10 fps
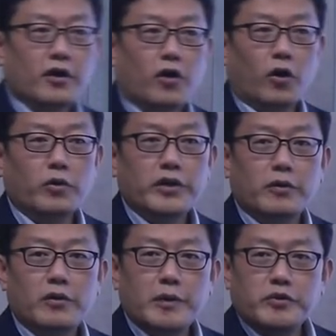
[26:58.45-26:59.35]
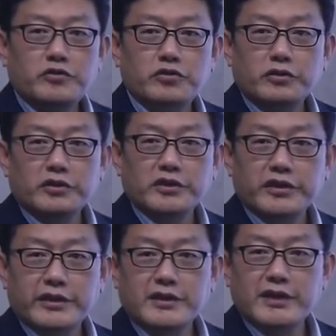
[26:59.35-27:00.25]
거울이 원래 비추는
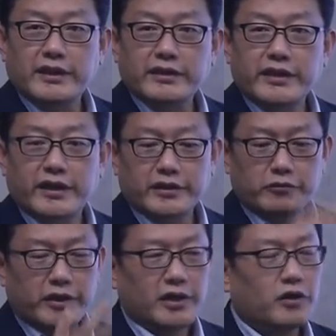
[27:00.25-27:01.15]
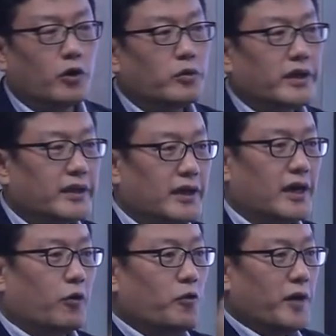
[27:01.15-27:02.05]
능력이 있지 않느냐. 근데 우리가
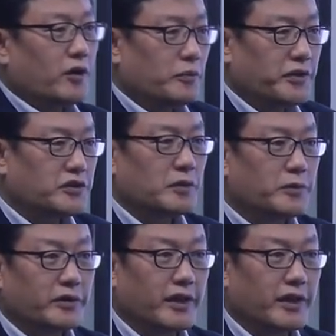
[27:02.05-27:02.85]
거울에다가 오만 걸 비춰볼